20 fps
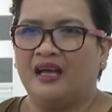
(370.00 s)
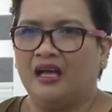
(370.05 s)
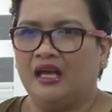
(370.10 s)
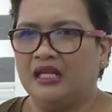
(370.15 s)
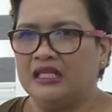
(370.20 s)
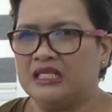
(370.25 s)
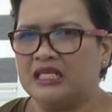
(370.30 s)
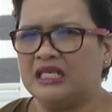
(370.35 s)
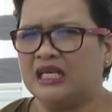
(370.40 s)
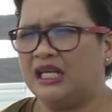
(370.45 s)

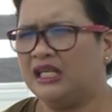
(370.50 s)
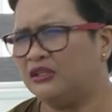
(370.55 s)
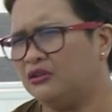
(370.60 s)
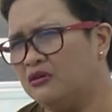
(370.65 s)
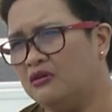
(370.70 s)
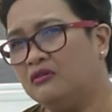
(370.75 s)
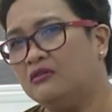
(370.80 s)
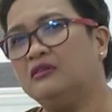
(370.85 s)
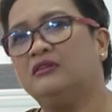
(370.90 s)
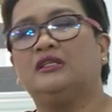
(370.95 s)
At sa
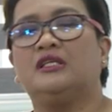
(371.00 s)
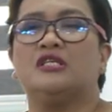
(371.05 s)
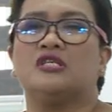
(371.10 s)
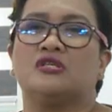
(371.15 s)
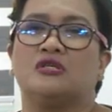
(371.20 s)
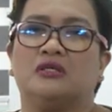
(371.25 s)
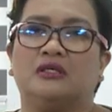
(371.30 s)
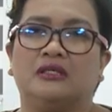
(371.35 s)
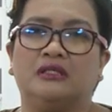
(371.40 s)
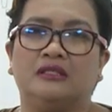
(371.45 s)
ganitong
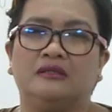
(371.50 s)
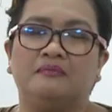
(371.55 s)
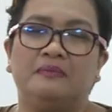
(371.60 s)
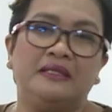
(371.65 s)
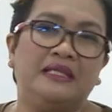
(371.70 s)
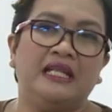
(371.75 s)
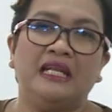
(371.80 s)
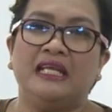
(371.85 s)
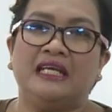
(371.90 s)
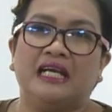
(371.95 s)
kondisyon,
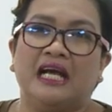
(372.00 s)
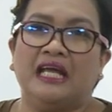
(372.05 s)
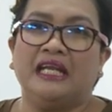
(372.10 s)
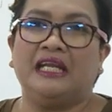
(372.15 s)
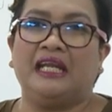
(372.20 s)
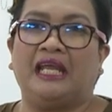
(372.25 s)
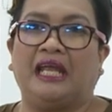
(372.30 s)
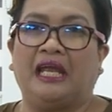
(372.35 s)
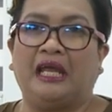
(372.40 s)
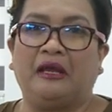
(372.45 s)
binalikan
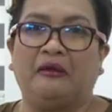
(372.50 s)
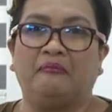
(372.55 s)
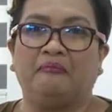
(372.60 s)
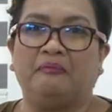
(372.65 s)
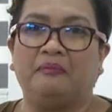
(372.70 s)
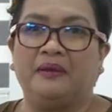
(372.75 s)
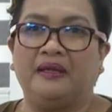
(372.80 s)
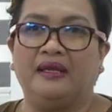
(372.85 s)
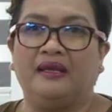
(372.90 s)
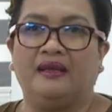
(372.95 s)
ni
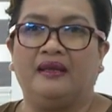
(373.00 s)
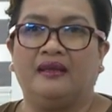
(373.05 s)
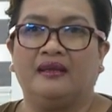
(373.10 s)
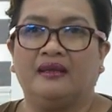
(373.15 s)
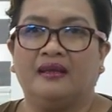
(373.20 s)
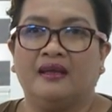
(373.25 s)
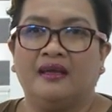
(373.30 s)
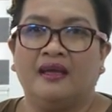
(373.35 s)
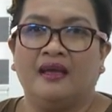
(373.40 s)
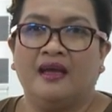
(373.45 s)
MP
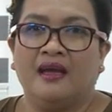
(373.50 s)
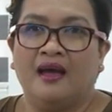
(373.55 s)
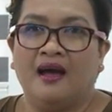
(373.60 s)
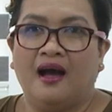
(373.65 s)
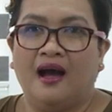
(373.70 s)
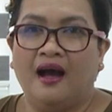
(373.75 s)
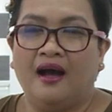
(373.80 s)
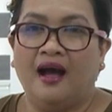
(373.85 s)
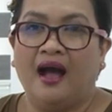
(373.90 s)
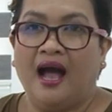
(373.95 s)

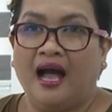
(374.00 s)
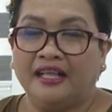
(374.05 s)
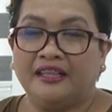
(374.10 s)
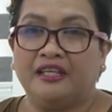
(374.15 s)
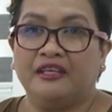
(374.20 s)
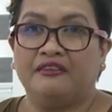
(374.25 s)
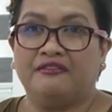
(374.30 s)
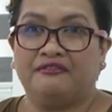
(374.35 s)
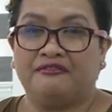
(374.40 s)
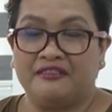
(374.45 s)
ang
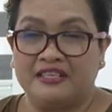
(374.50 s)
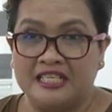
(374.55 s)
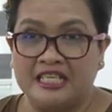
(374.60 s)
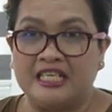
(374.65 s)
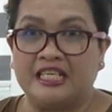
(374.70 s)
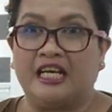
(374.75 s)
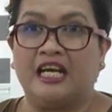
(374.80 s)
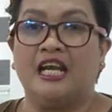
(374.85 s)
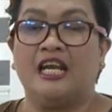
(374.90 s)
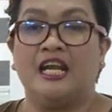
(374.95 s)
ating
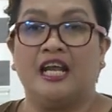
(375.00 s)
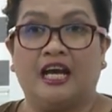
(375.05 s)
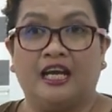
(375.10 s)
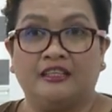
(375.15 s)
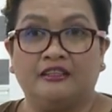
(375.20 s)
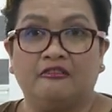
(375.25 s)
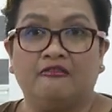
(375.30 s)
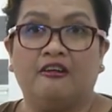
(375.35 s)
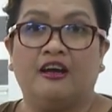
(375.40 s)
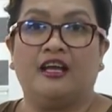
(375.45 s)
physical na
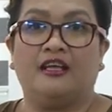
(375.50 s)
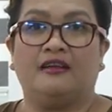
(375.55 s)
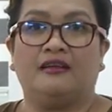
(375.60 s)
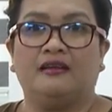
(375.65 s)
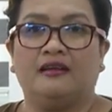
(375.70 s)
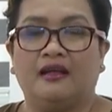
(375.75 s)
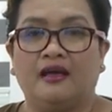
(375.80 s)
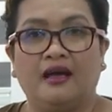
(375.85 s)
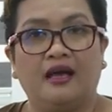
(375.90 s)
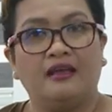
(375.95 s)

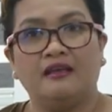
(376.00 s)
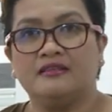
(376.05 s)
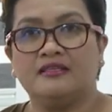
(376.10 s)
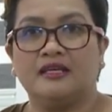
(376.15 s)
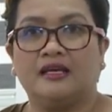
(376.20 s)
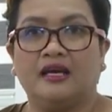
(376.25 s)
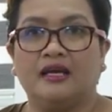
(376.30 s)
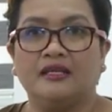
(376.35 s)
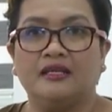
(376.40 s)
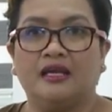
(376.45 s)
katawan. Ayon
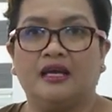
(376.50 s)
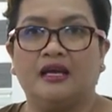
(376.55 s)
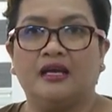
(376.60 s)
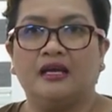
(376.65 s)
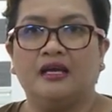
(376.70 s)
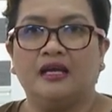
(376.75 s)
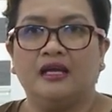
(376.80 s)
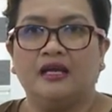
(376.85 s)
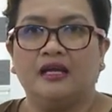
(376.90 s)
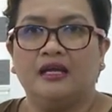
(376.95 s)
sa
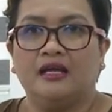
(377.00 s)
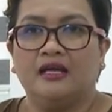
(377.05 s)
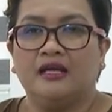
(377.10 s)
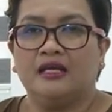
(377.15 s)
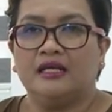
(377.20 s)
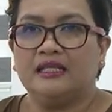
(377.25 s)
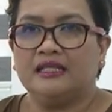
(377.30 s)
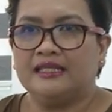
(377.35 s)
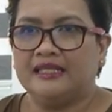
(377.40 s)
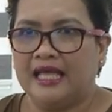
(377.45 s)
kanya,
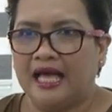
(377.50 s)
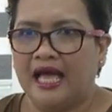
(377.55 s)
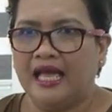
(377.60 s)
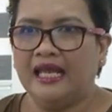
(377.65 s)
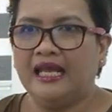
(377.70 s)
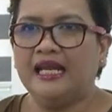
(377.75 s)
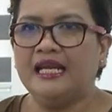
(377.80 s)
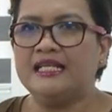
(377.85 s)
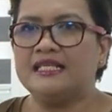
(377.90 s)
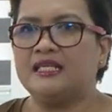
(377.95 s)

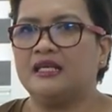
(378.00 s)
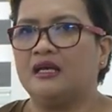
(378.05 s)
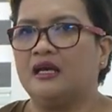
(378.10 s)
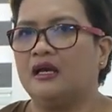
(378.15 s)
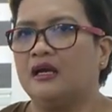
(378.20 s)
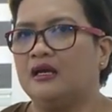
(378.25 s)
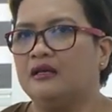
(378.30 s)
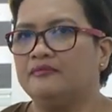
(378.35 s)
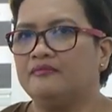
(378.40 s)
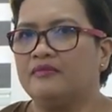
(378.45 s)
dahil
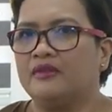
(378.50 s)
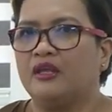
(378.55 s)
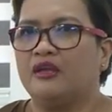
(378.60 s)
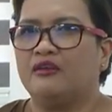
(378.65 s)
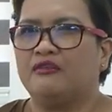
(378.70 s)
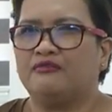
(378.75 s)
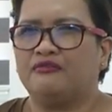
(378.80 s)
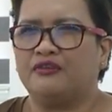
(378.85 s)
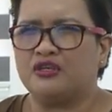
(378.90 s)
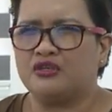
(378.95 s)
sa
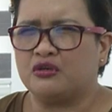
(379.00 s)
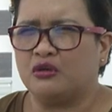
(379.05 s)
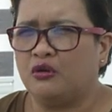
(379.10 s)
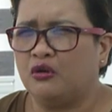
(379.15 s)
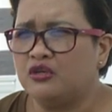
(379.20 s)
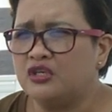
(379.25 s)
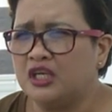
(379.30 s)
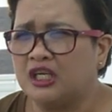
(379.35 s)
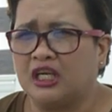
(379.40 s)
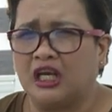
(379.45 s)

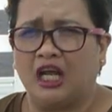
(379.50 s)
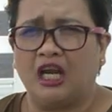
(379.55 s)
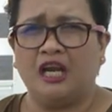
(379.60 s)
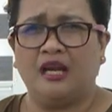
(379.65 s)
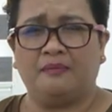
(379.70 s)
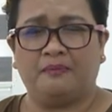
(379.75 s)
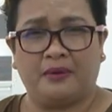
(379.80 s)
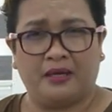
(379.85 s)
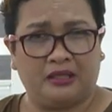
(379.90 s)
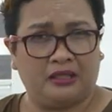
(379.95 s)
physiological na
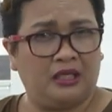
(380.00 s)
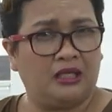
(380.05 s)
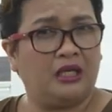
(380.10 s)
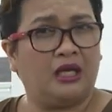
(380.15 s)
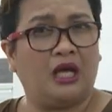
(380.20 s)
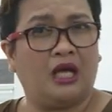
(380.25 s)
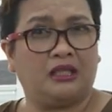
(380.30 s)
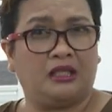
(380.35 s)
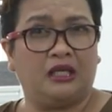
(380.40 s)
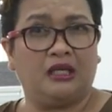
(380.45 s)
parte ng
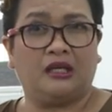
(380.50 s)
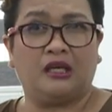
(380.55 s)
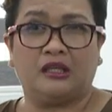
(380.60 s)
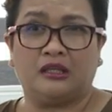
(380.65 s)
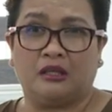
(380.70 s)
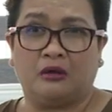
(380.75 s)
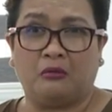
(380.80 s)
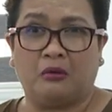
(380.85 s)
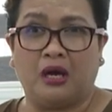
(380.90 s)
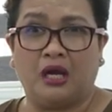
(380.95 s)
ating
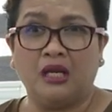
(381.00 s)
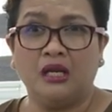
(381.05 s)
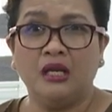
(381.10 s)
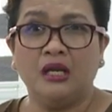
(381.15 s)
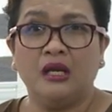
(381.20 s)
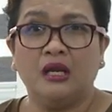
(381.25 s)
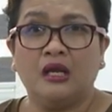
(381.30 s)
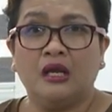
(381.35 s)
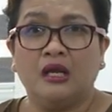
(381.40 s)
katawan,